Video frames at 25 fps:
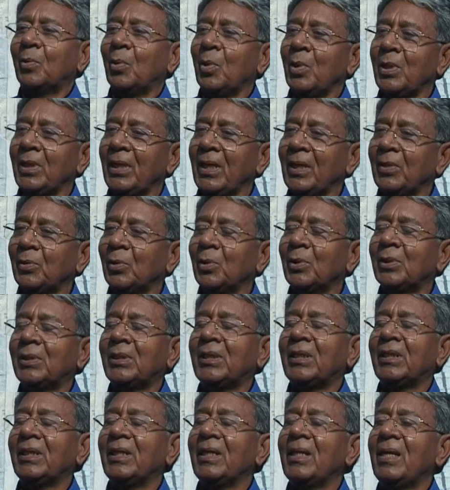तो ये जो
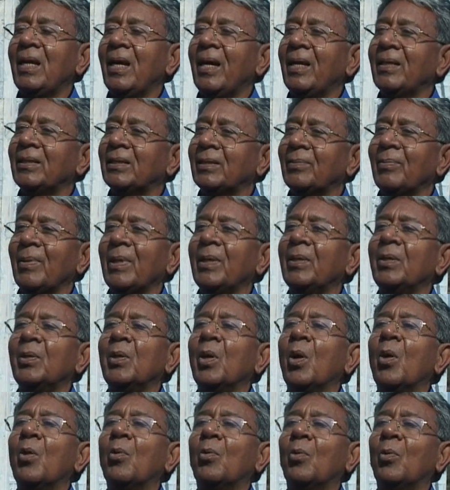झील है इसमें
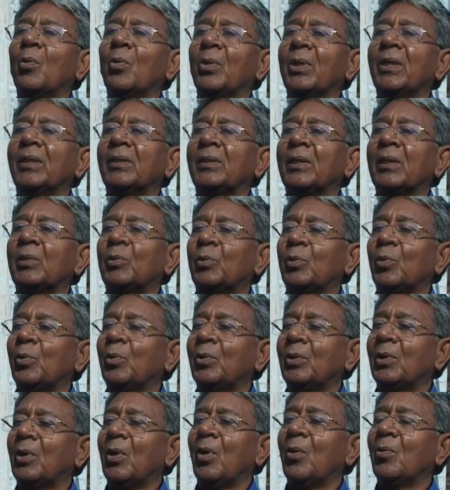नौ कोने थे
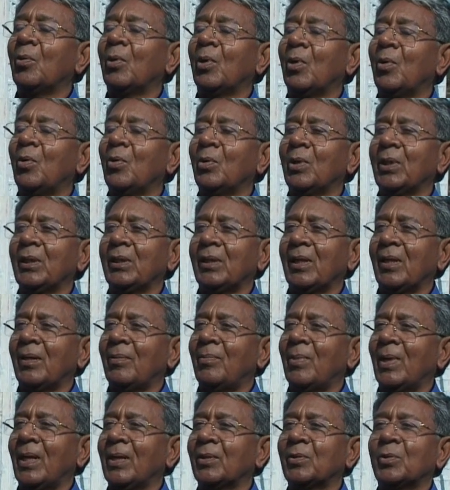तो नौ ग्रहों की
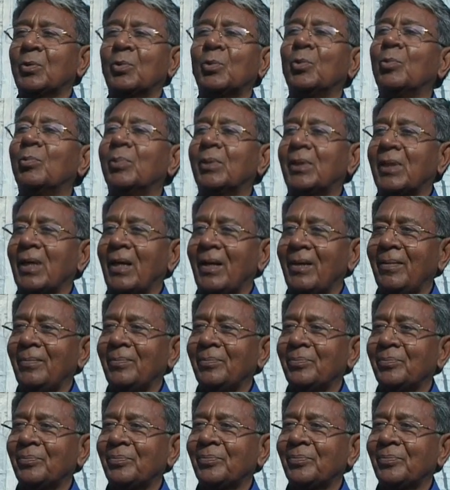तरह बड़ा शुभ था